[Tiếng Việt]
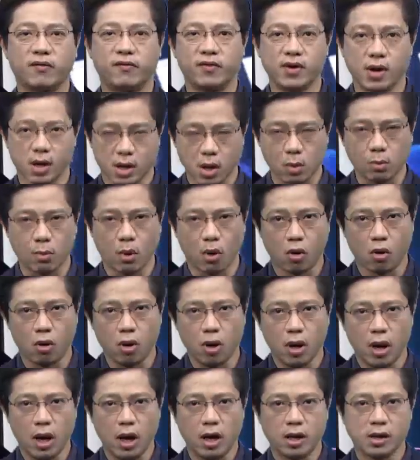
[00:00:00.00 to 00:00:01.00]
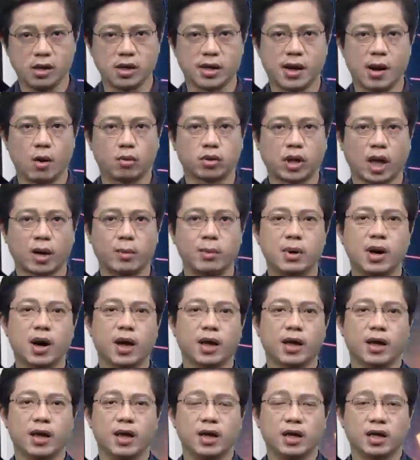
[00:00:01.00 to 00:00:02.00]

vừa công bố, nửa đầu tháng 10,